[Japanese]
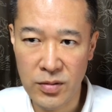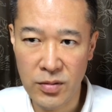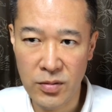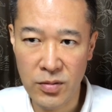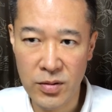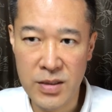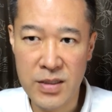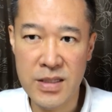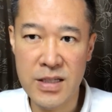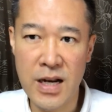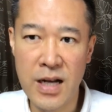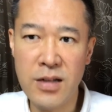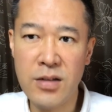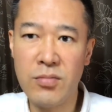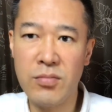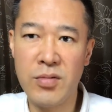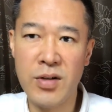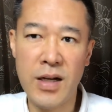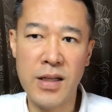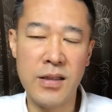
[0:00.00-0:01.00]
オリジナルに
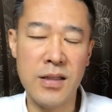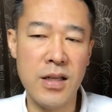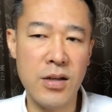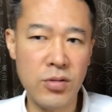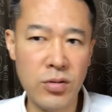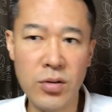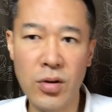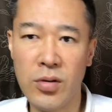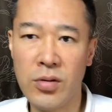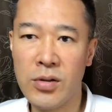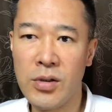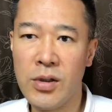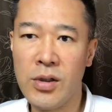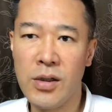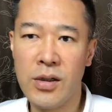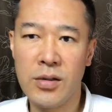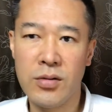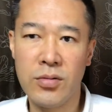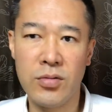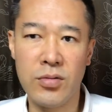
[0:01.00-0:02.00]
向かっていくと
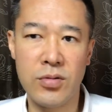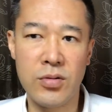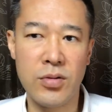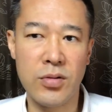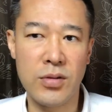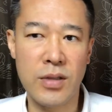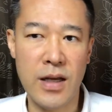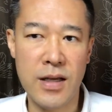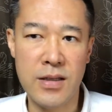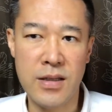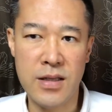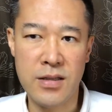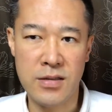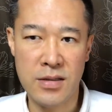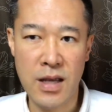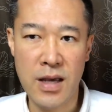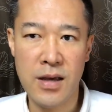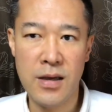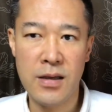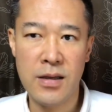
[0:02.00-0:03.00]
いう状態です
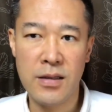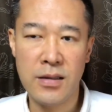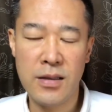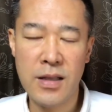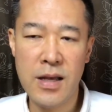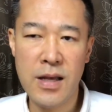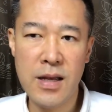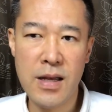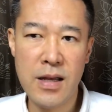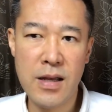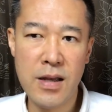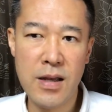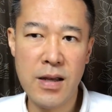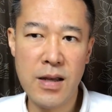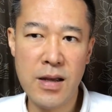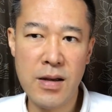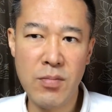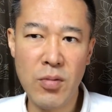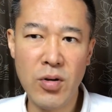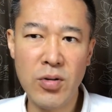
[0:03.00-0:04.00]
ね。
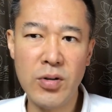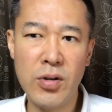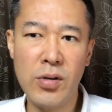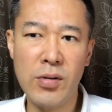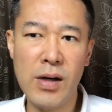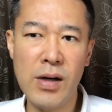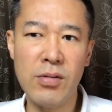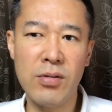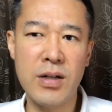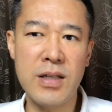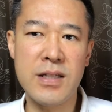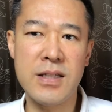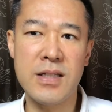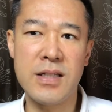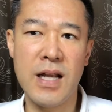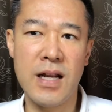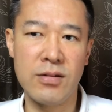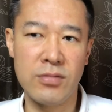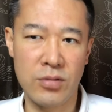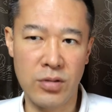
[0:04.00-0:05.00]
で目標は
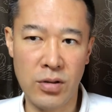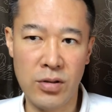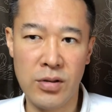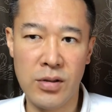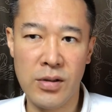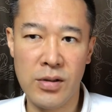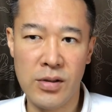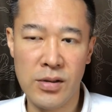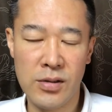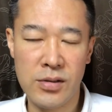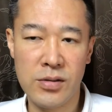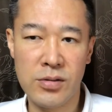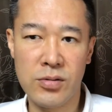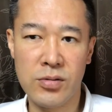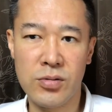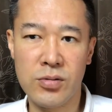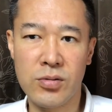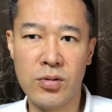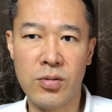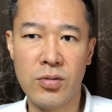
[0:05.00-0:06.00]
オリジナルと。い
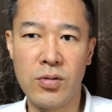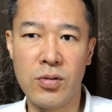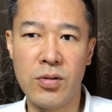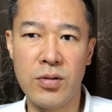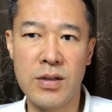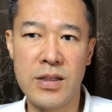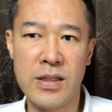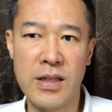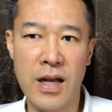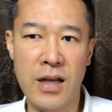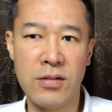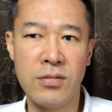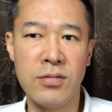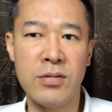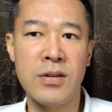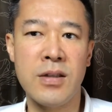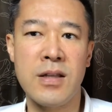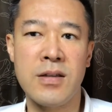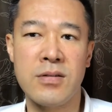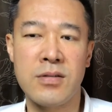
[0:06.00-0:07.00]
うところになる
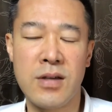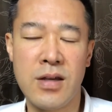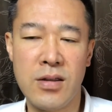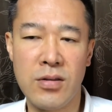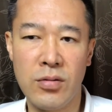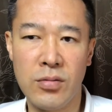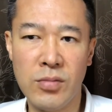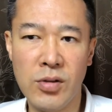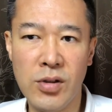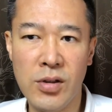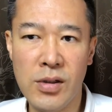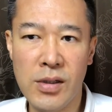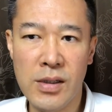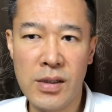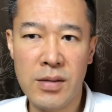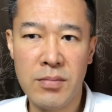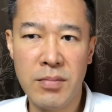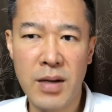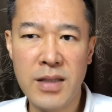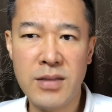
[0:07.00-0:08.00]
んですけども
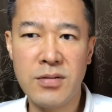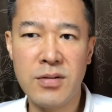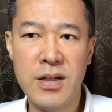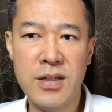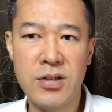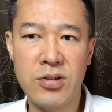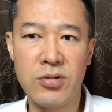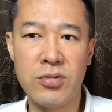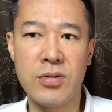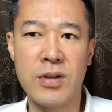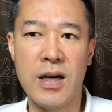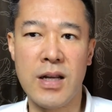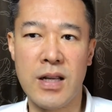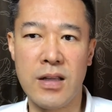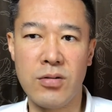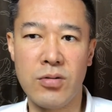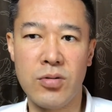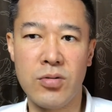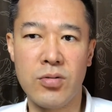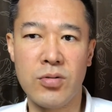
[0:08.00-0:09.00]
まずは週から
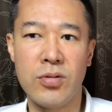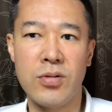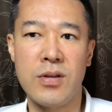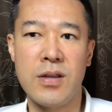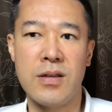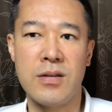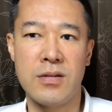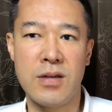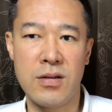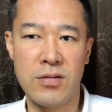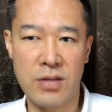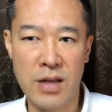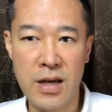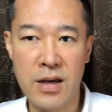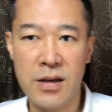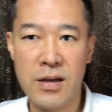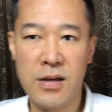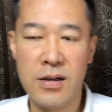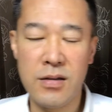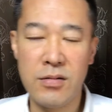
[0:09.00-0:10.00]
ということですけどね、
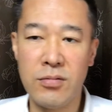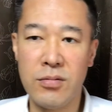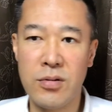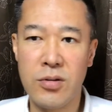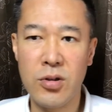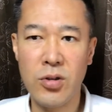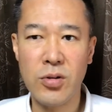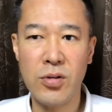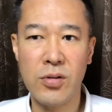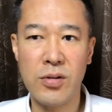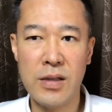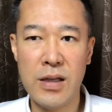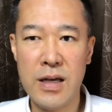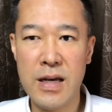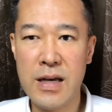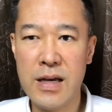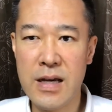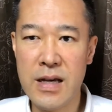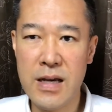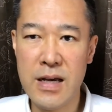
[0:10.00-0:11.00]
うん、ちょっと
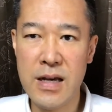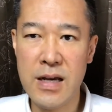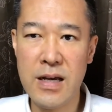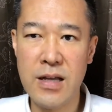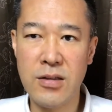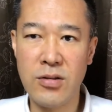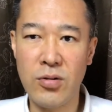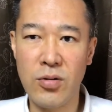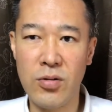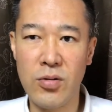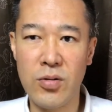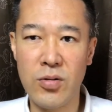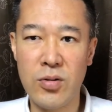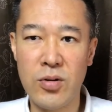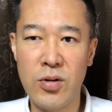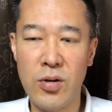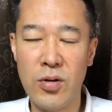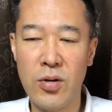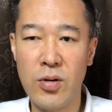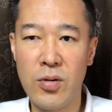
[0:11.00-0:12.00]
えーと、と
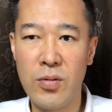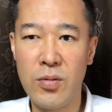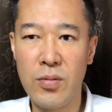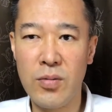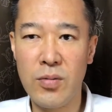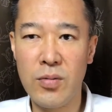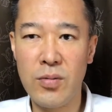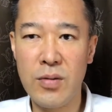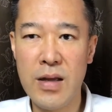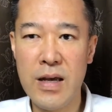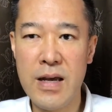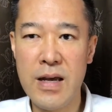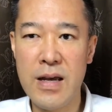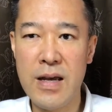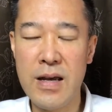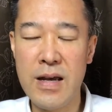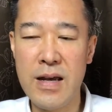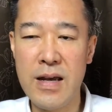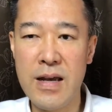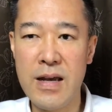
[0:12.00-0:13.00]
今日の、
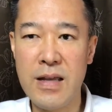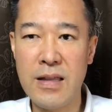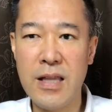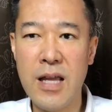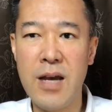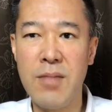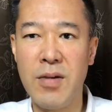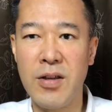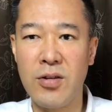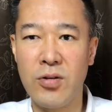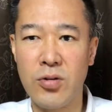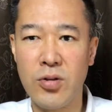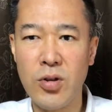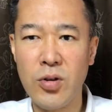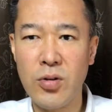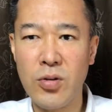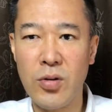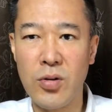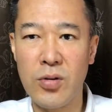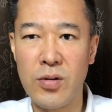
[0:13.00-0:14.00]
えー、テーマと
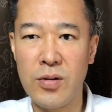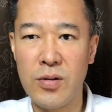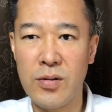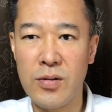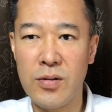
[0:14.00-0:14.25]
ちょっと